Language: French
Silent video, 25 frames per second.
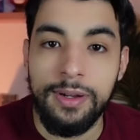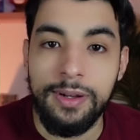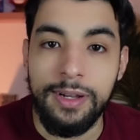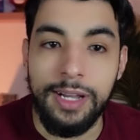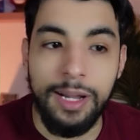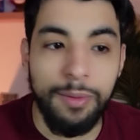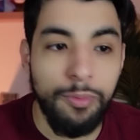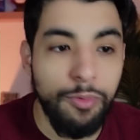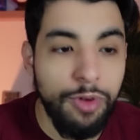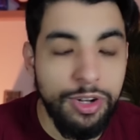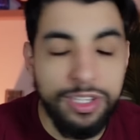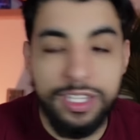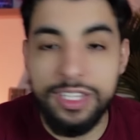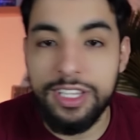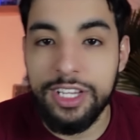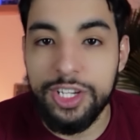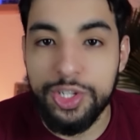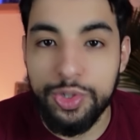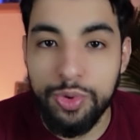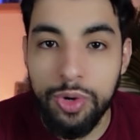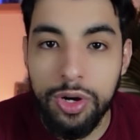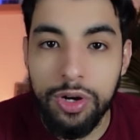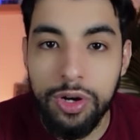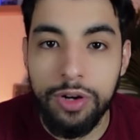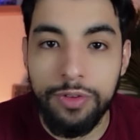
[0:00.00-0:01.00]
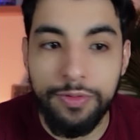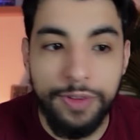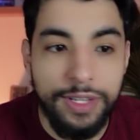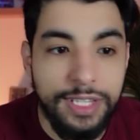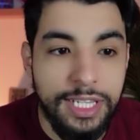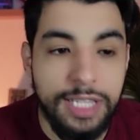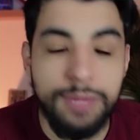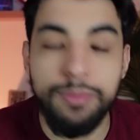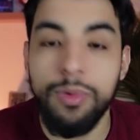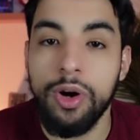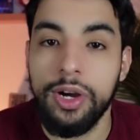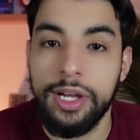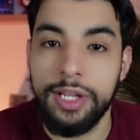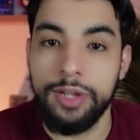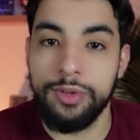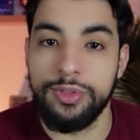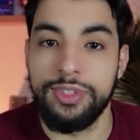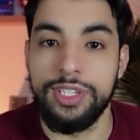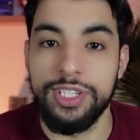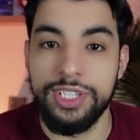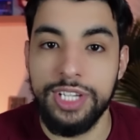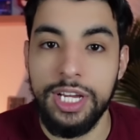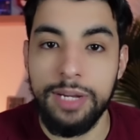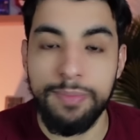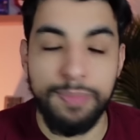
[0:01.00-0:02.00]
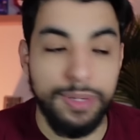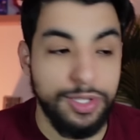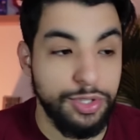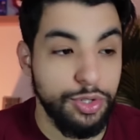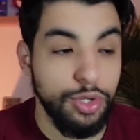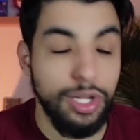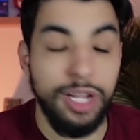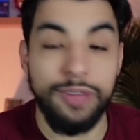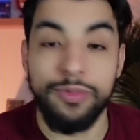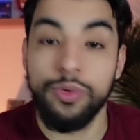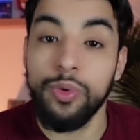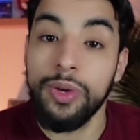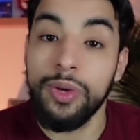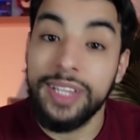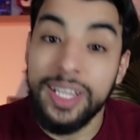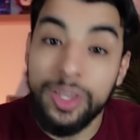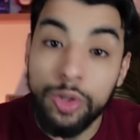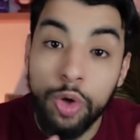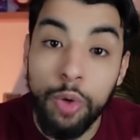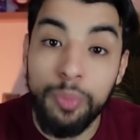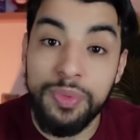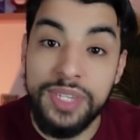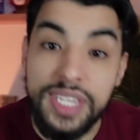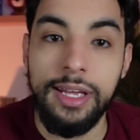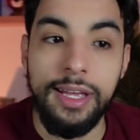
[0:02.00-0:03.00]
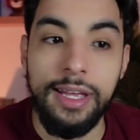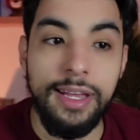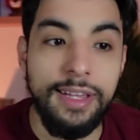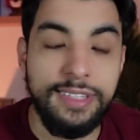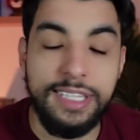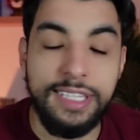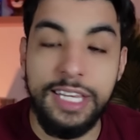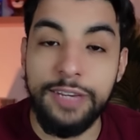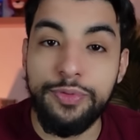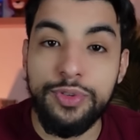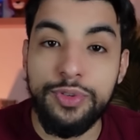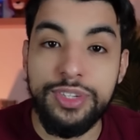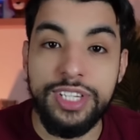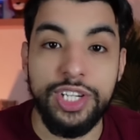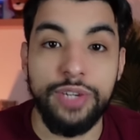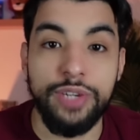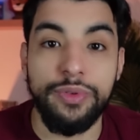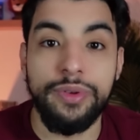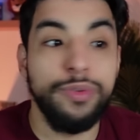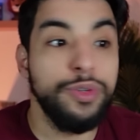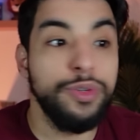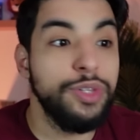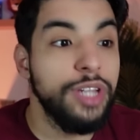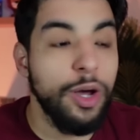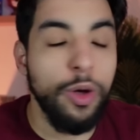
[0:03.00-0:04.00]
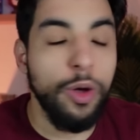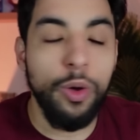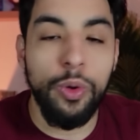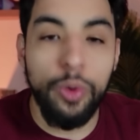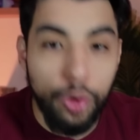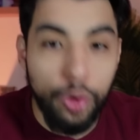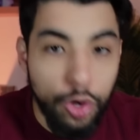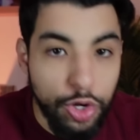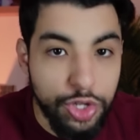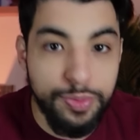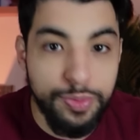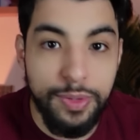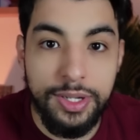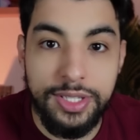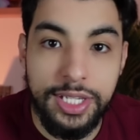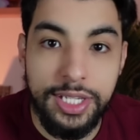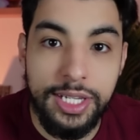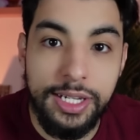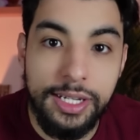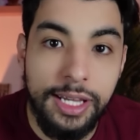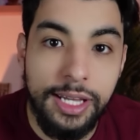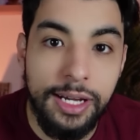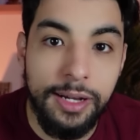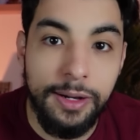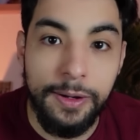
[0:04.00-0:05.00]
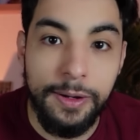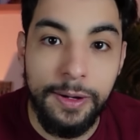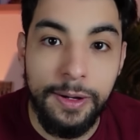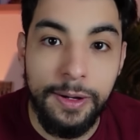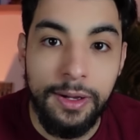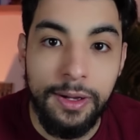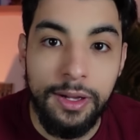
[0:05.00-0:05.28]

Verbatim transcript: La moitié des joueurs, en fait, ils manquaient d'oxygène parce que l'avion était trop petit. Et ce qui est fou, c'est que j'ai envie de vous dire, heureusement que c'était le cas.